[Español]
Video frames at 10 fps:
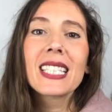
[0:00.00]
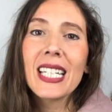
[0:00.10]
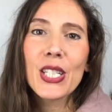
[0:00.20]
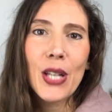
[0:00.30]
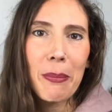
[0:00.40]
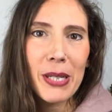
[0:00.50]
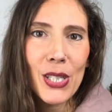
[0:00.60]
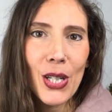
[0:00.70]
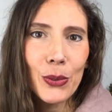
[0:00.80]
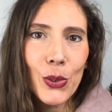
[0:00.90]
Si eres una
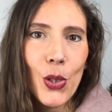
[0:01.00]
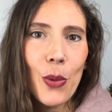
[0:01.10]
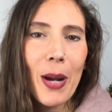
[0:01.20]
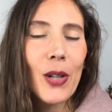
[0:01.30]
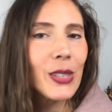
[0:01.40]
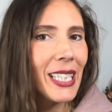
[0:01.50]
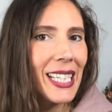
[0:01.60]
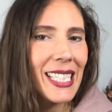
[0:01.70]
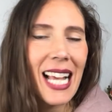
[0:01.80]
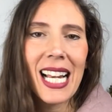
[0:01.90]
persona autónoma o
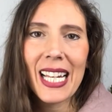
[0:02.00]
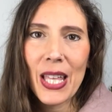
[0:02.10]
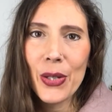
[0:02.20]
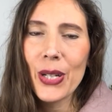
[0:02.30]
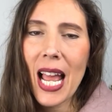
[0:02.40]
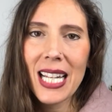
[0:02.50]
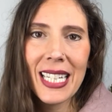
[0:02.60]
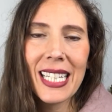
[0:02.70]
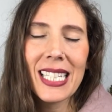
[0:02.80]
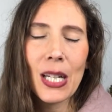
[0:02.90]
tienes alrededor a
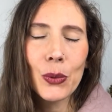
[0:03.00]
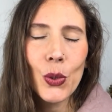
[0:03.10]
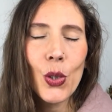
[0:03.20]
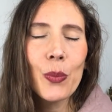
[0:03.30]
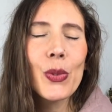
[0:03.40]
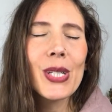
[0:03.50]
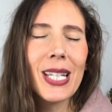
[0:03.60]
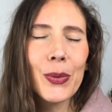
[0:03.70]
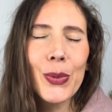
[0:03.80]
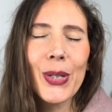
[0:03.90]
alguien que es autónomo,
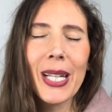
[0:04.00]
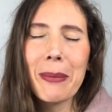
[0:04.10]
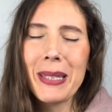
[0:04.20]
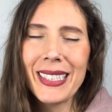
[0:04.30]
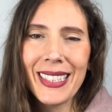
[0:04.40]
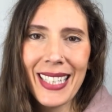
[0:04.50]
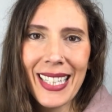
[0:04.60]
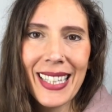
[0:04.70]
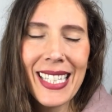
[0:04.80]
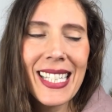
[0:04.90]
seguro que me
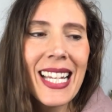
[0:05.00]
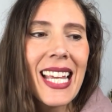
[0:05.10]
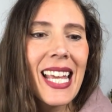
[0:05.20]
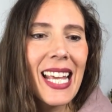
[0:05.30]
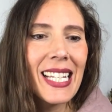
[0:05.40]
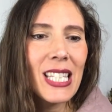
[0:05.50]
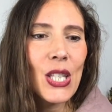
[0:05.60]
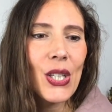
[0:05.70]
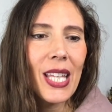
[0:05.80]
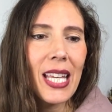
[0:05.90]
entiendes.
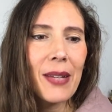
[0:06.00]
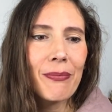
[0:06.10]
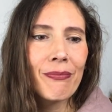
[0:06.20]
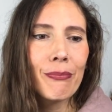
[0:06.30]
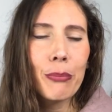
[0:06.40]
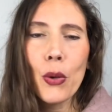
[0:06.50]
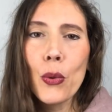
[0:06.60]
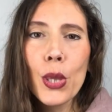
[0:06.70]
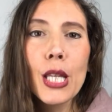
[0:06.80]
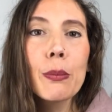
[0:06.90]
Esto de mm,
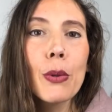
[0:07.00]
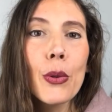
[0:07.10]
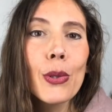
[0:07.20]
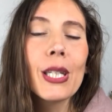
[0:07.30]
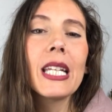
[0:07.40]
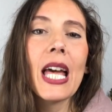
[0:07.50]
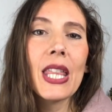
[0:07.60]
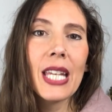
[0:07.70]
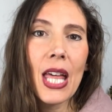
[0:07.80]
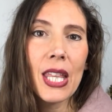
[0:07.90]
producir, producir,
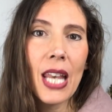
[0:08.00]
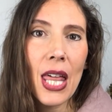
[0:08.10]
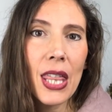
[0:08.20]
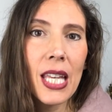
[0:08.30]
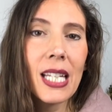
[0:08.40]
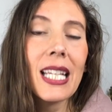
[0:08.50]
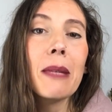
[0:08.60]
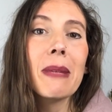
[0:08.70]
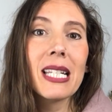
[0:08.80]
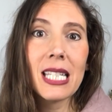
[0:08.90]
hacer, hacer, hacer y
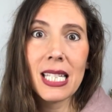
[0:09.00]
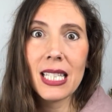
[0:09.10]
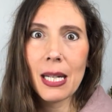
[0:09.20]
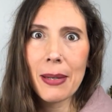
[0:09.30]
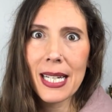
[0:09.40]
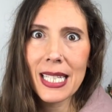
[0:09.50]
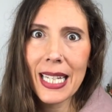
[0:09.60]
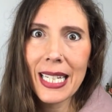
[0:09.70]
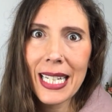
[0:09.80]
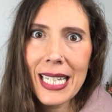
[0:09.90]
más si trabajas
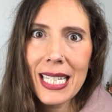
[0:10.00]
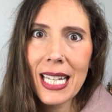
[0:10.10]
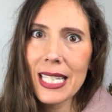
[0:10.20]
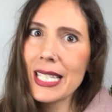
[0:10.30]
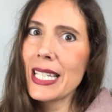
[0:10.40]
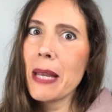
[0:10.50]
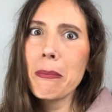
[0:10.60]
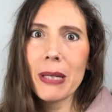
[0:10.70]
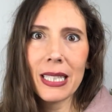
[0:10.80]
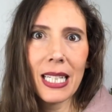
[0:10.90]
en casa,
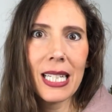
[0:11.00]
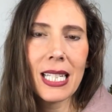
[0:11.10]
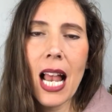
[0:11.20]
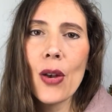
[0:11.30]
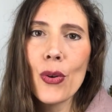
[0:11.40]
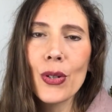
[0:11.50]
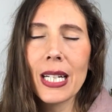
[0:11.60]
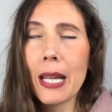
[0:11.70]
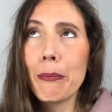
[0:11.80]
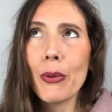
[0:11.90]
siempre tienes algo
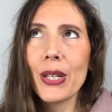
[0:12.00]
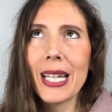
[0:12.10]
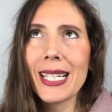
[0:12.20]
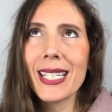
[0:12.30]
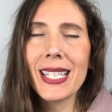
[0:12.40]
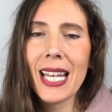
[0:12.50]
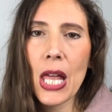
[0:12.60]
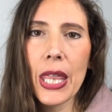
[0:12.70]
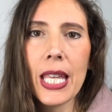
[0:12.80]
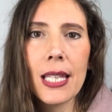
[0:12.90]
que podrías estar
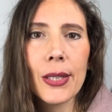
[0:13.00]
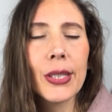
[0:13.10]
haciendo.